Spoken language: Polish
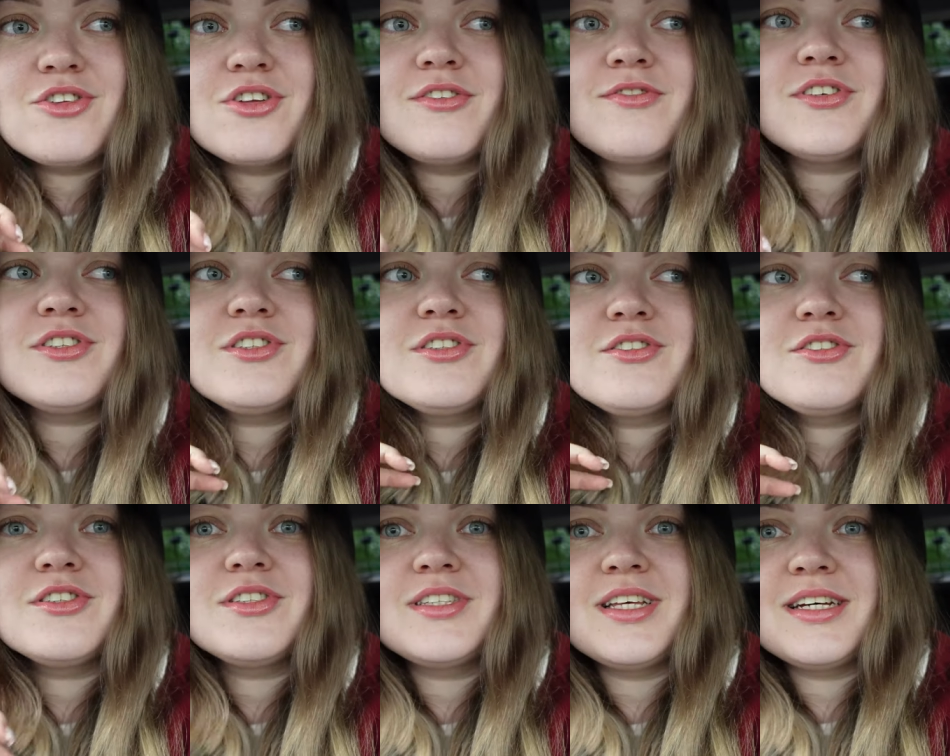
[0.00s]
No i
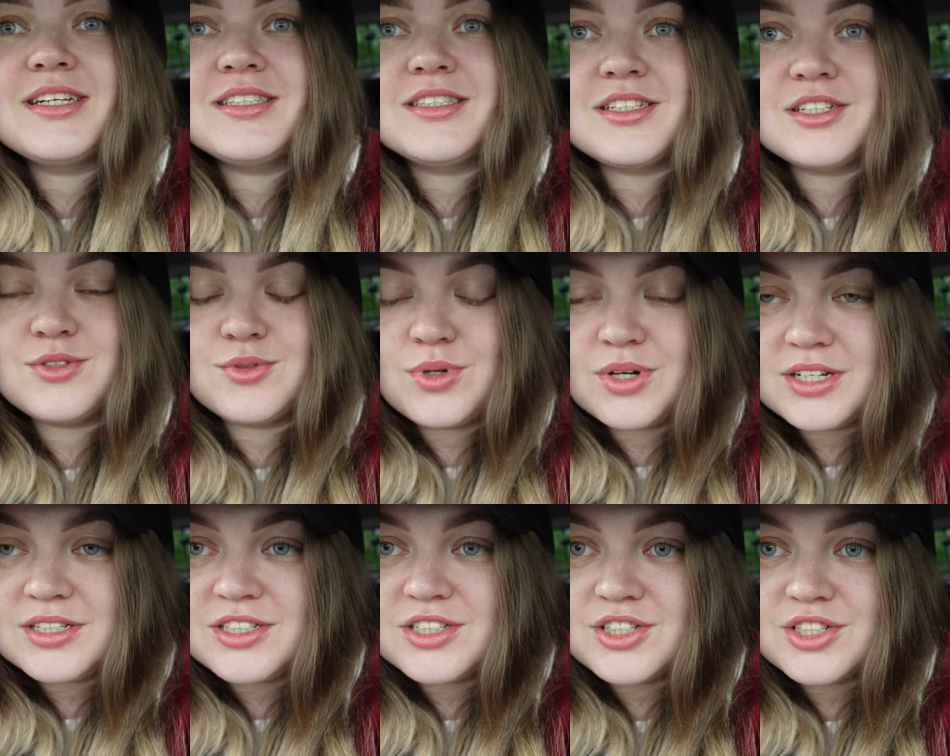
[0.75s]
właśnie to jest ekstra,
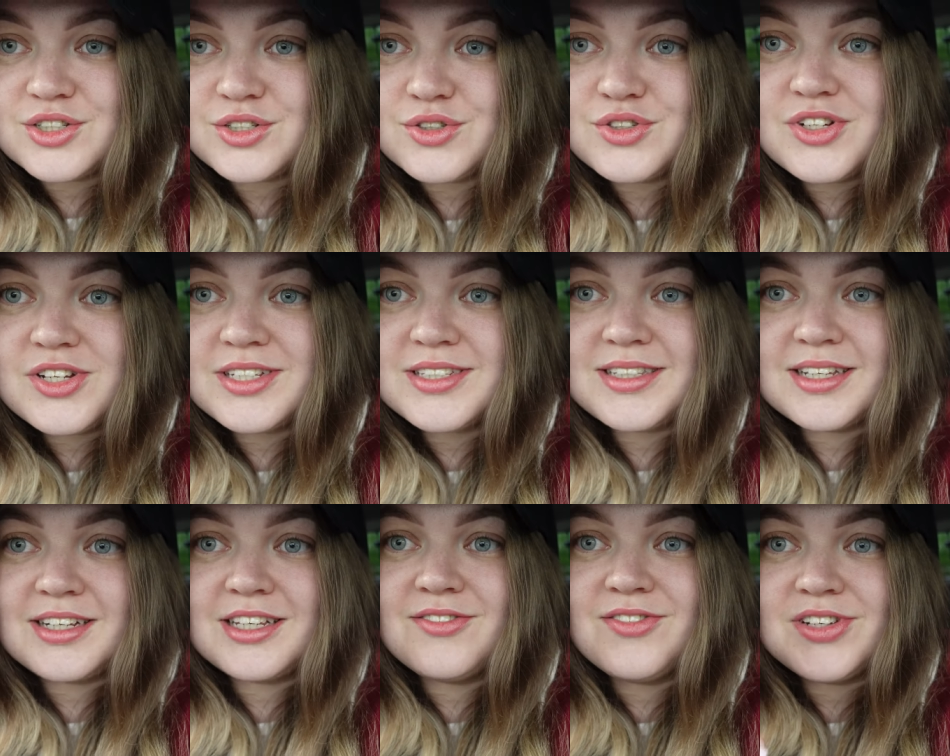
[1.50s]
słuchajcie, że to nie
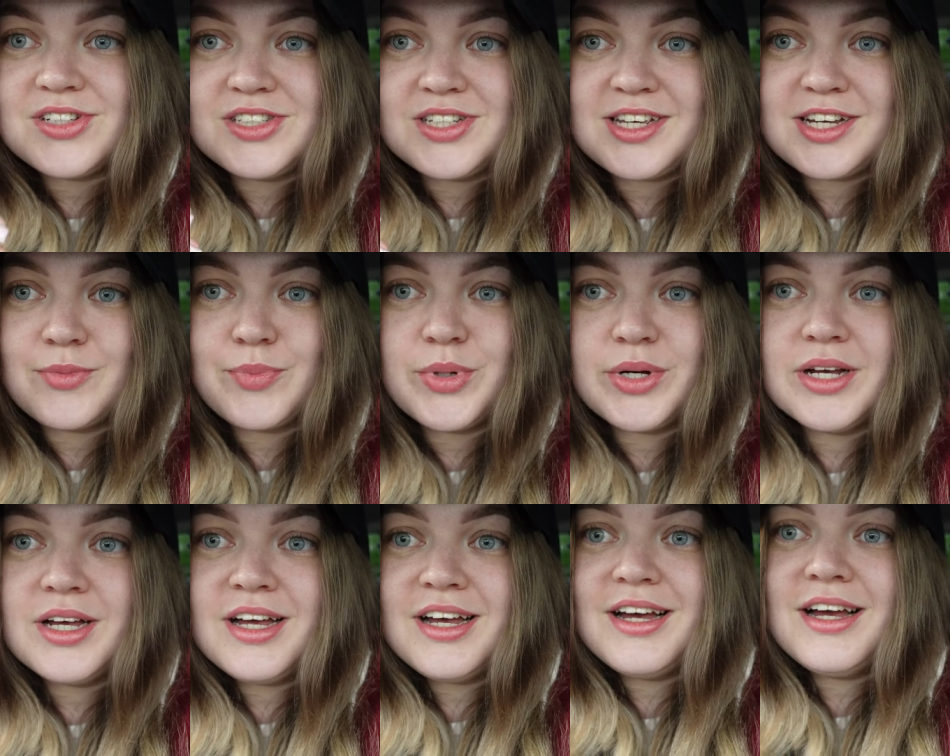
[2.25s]
jest taki, wiecie,
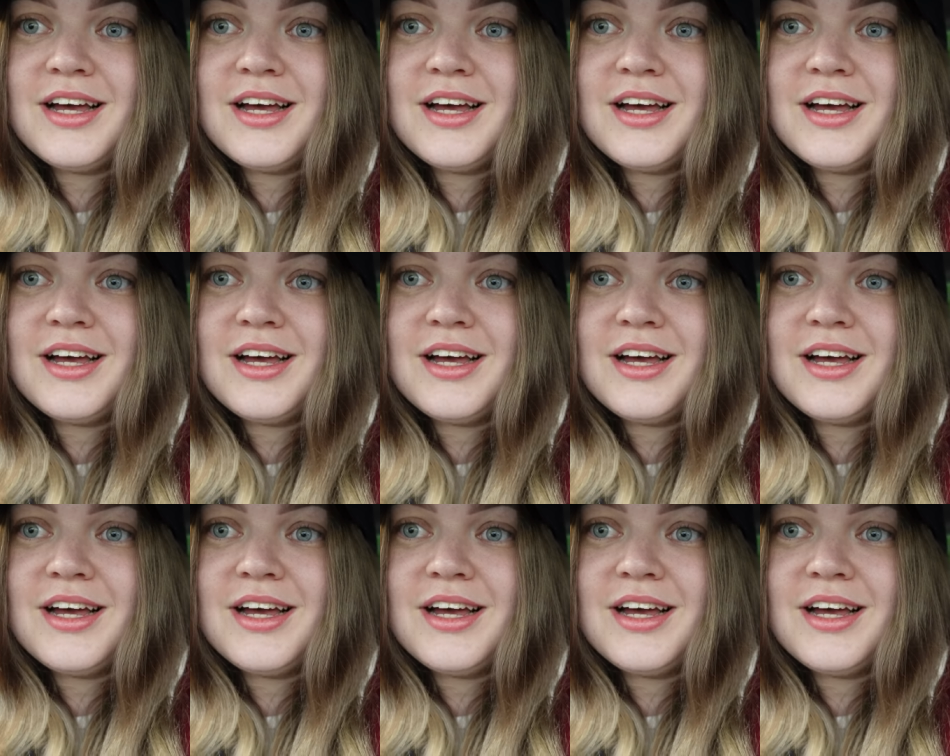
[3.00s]
jakby